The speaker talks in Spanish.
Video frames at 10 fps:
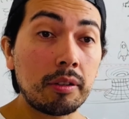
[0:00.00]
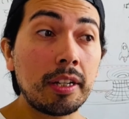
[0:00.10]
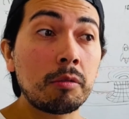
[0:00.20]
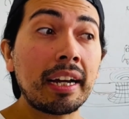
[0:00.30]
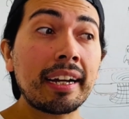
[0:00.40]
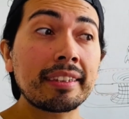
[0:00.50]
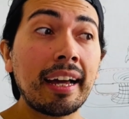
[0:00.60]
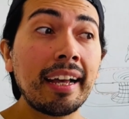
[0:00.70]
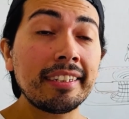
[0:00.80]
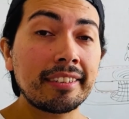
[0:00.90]
En una
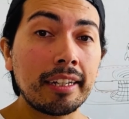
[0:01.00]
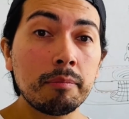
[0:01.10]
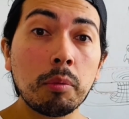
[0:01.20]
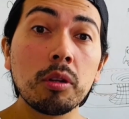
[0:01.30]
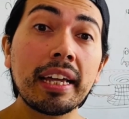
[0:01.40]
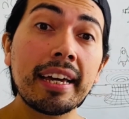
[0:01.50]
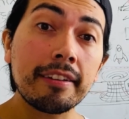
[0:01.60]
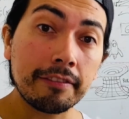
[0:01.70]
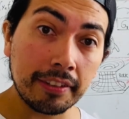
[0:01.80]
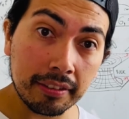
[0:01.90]
carta a Einstein, Paul
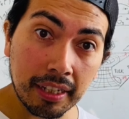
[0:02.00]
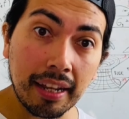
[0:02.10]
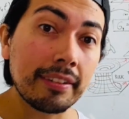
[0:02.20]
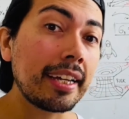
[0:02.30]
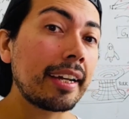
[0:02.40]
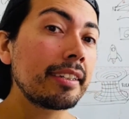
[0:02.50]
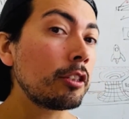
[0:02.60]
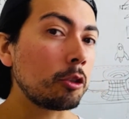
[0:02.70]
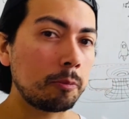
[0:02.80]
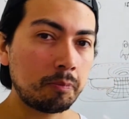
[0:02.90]
Ehrenfest le habría escrito,